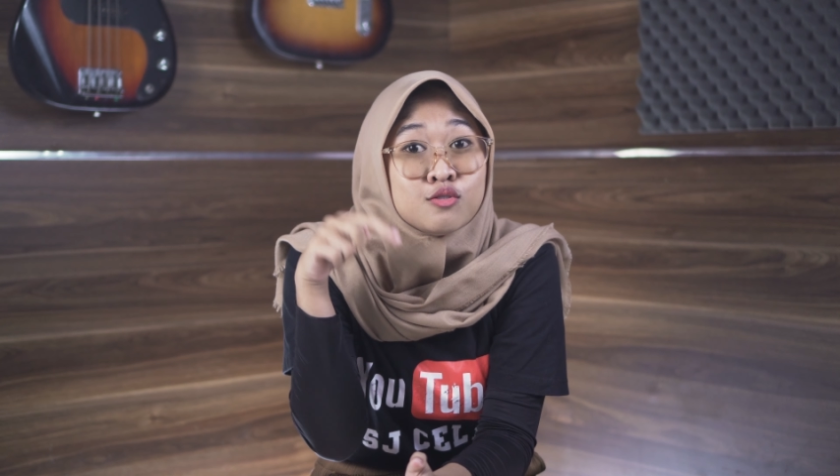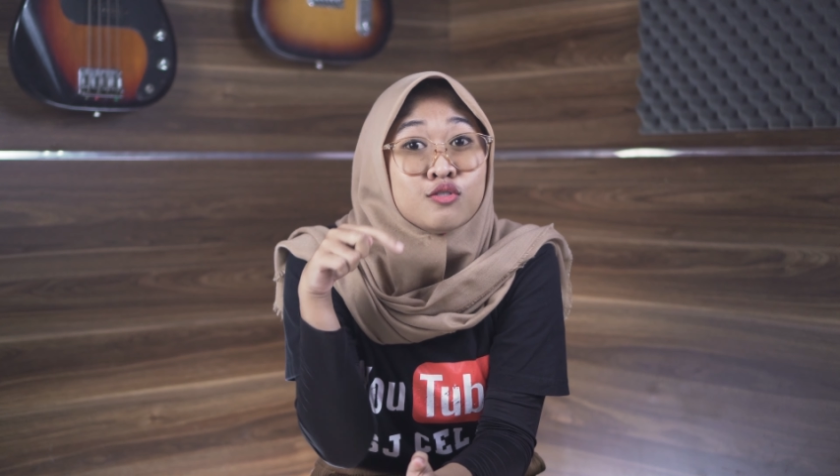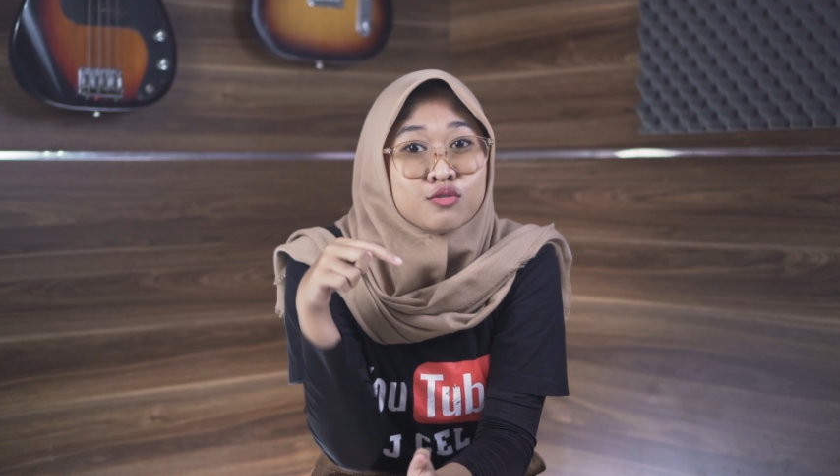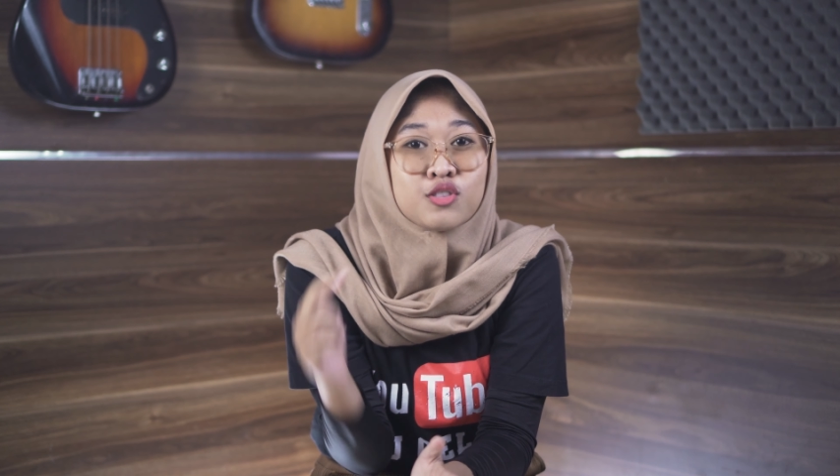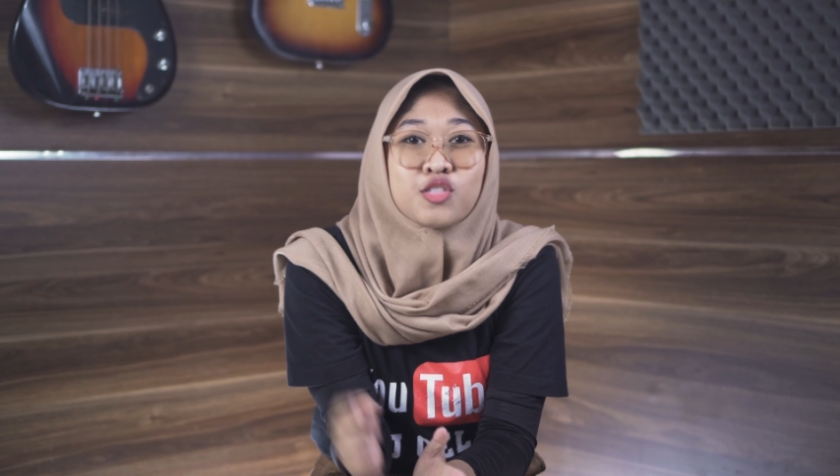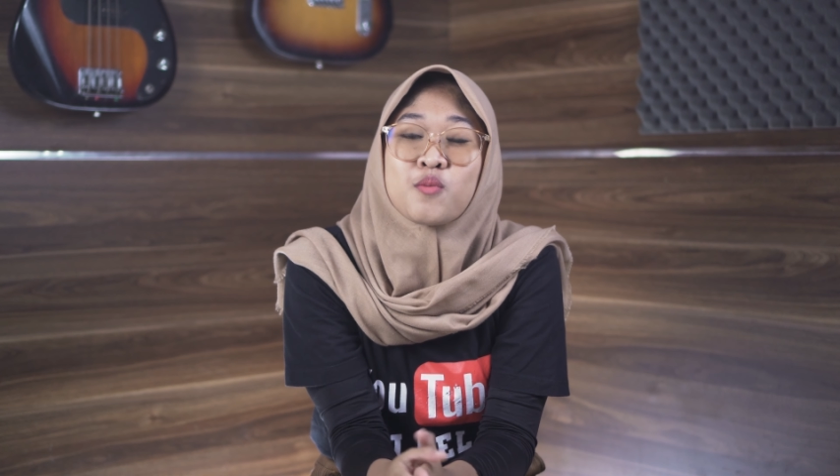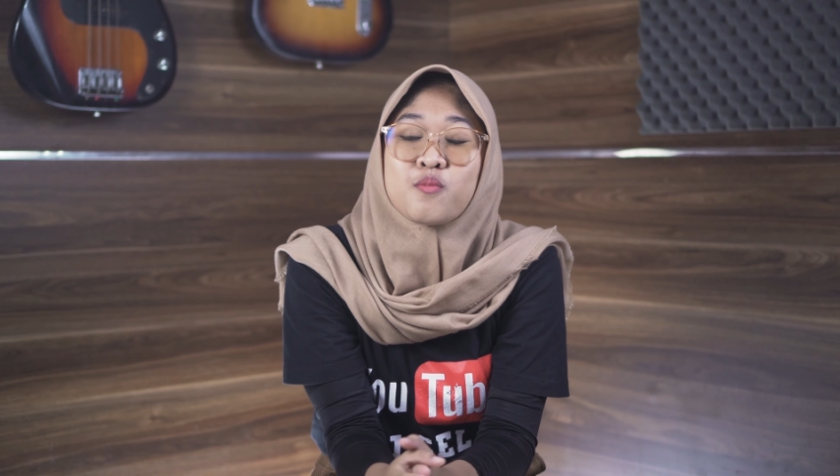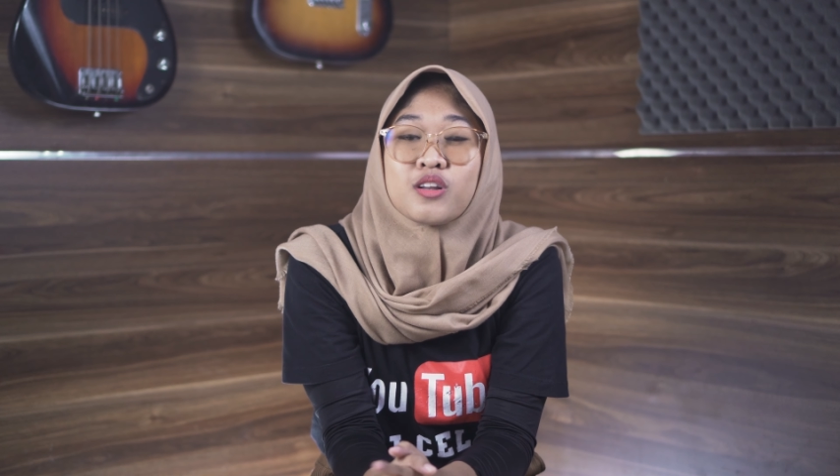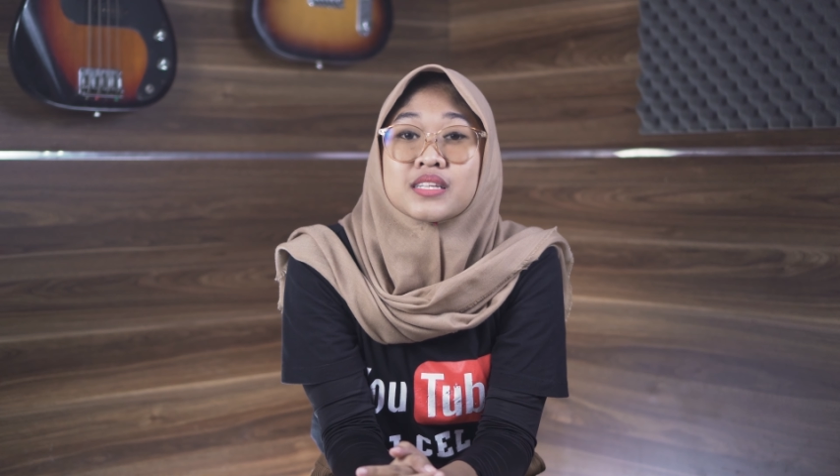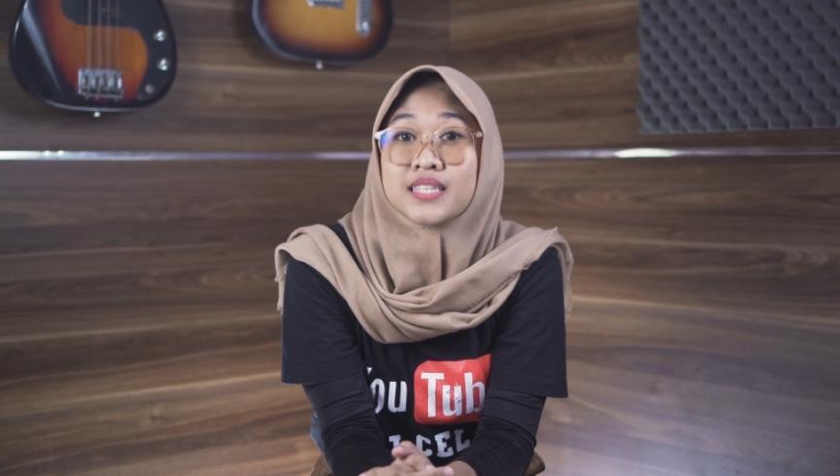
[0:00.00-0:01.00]
dulu
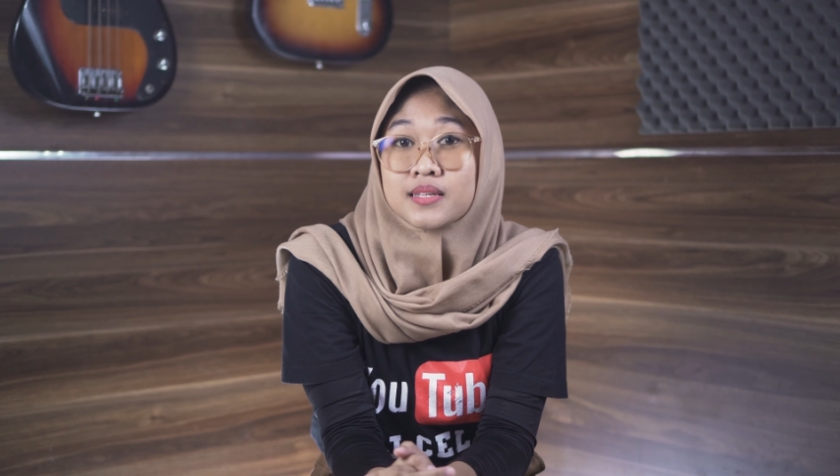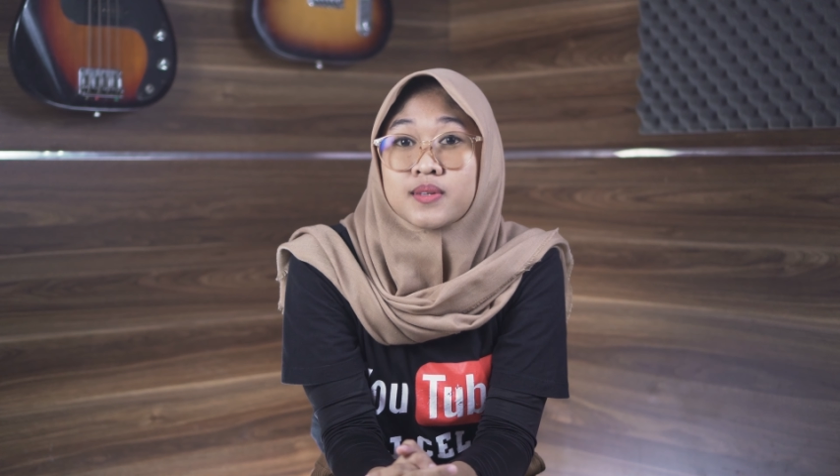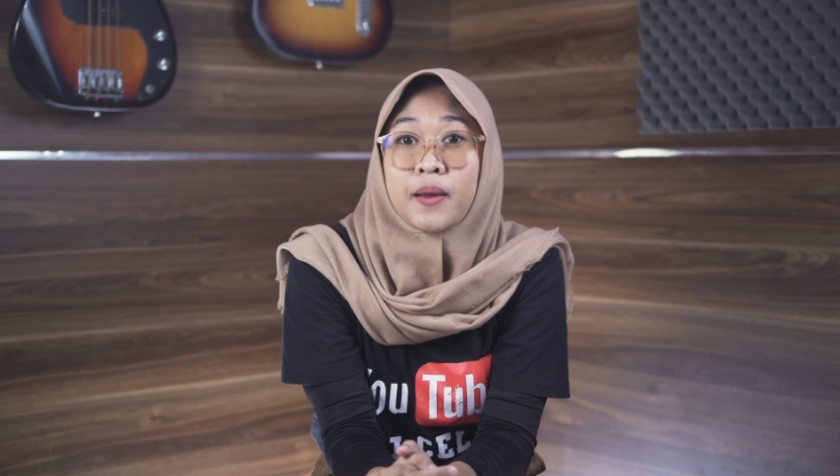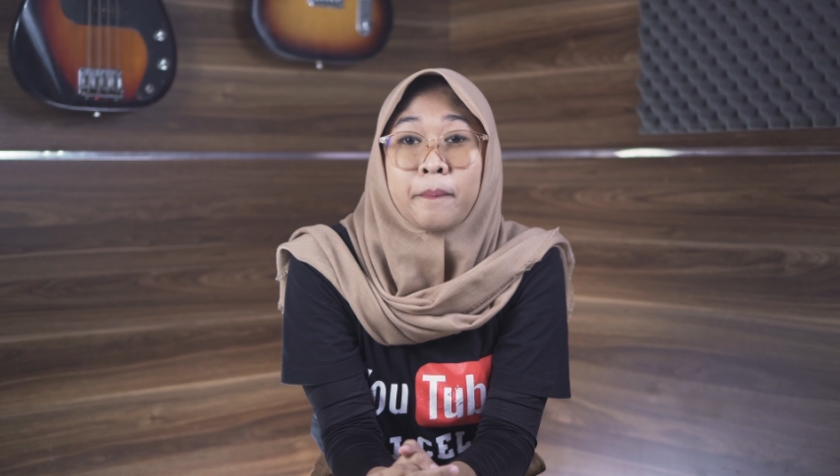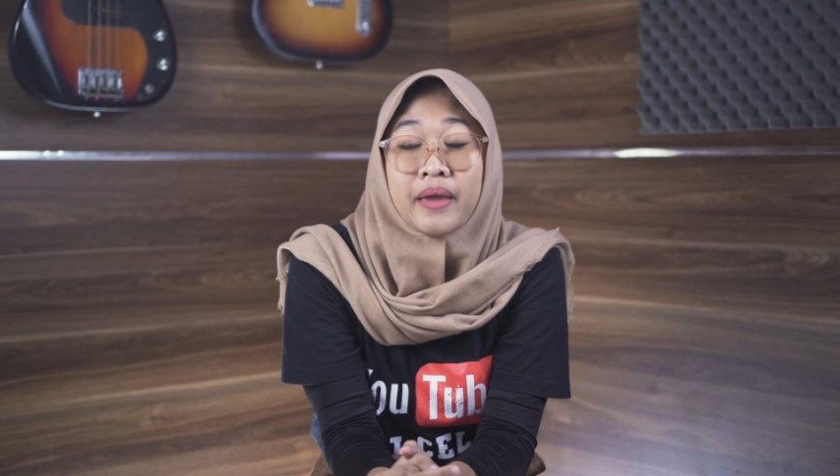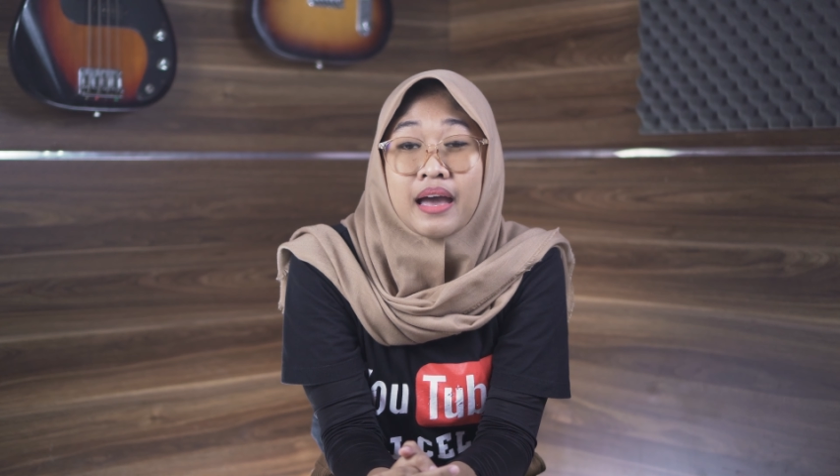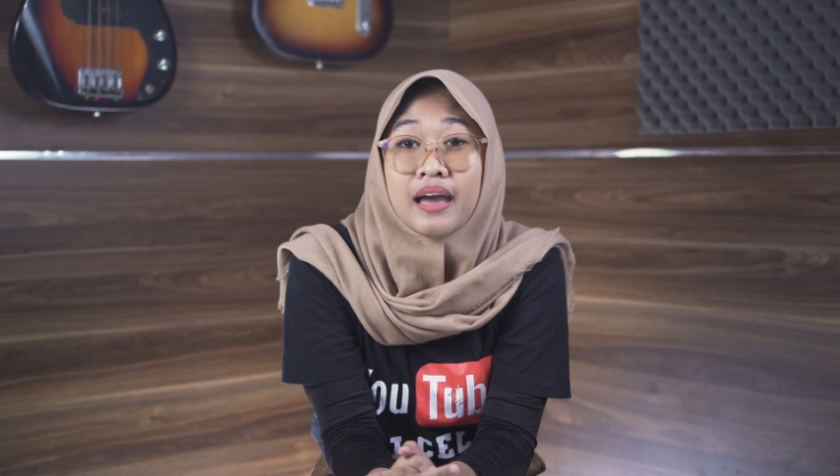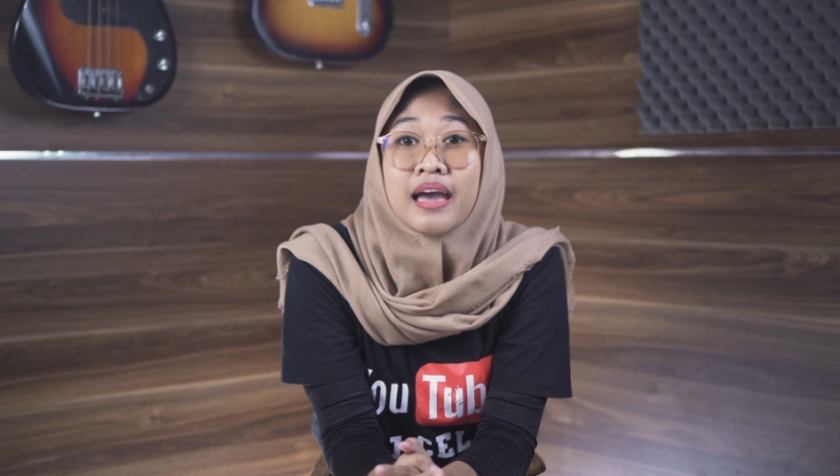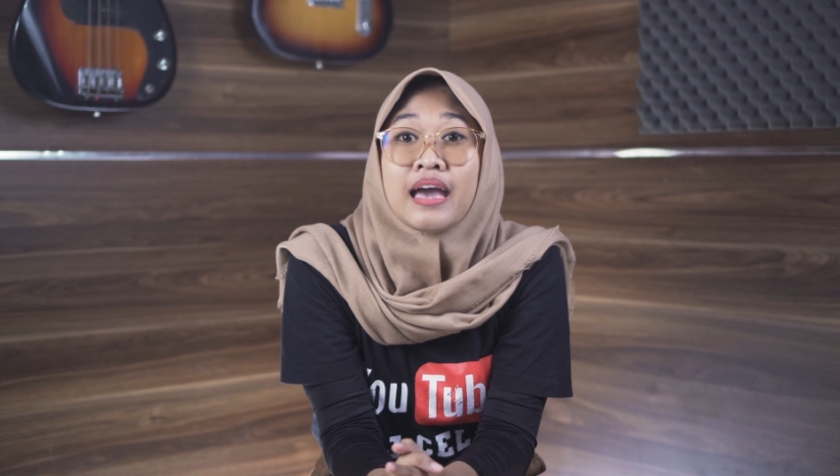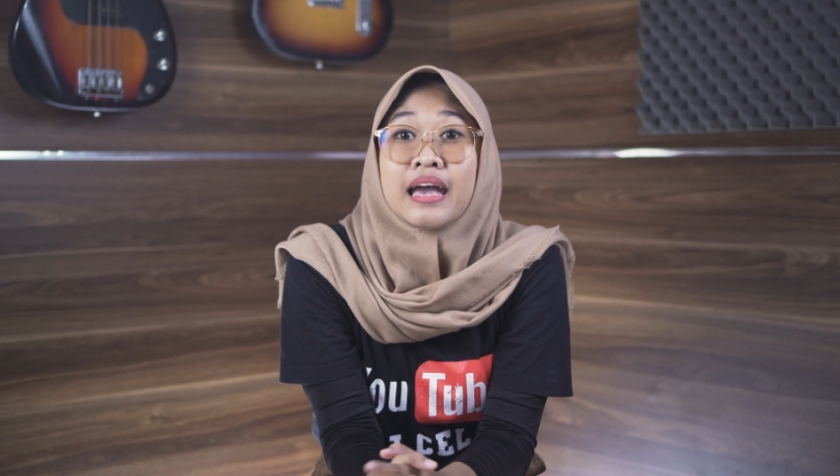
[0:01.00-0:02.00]
tombol subscribe-nya